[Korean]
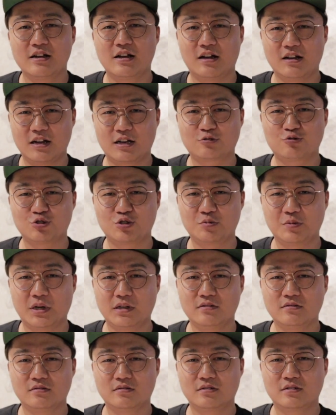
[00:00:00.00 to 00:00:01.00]
연락
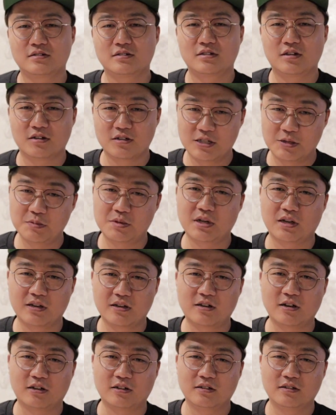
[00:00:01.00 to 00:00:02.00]
주시면
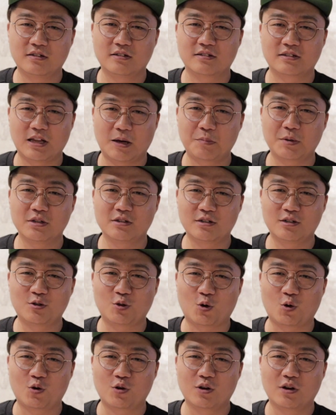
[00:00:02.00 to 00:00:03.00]
성심성의껏 답변
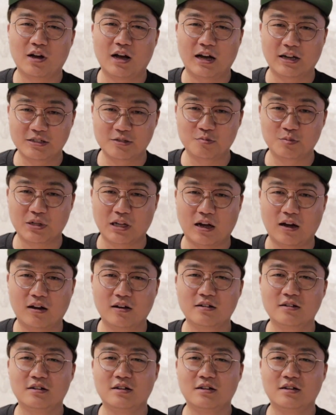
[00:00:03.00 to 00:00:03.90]
드리도록 하겠습니다